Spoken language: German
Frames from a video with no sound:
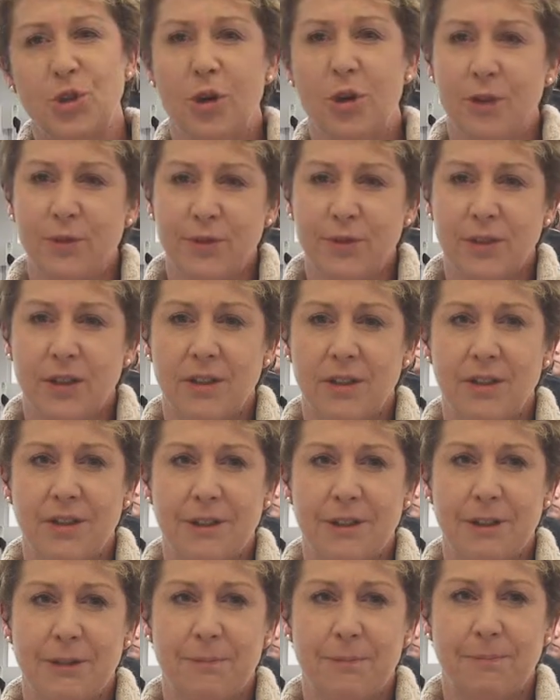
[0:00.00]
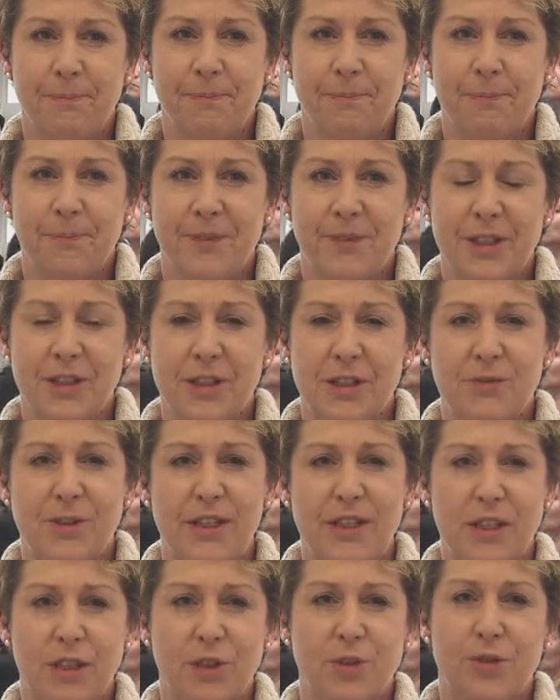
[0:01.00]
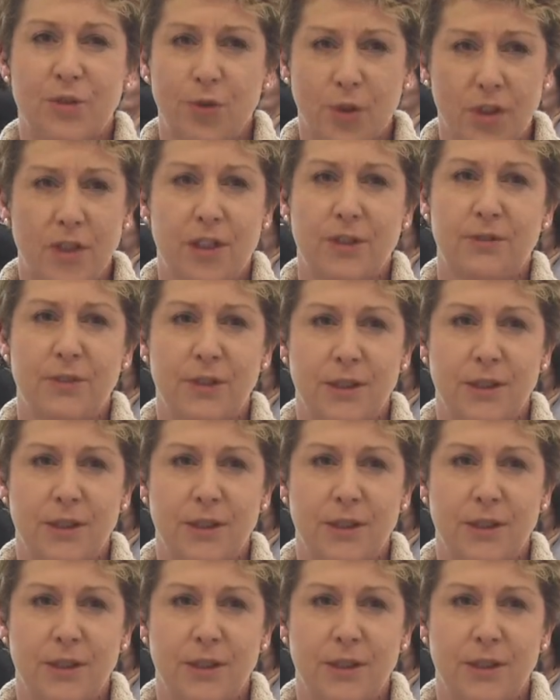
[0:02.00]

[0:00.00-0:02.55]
Ich hoffe, ähm, dass das weiter gefördert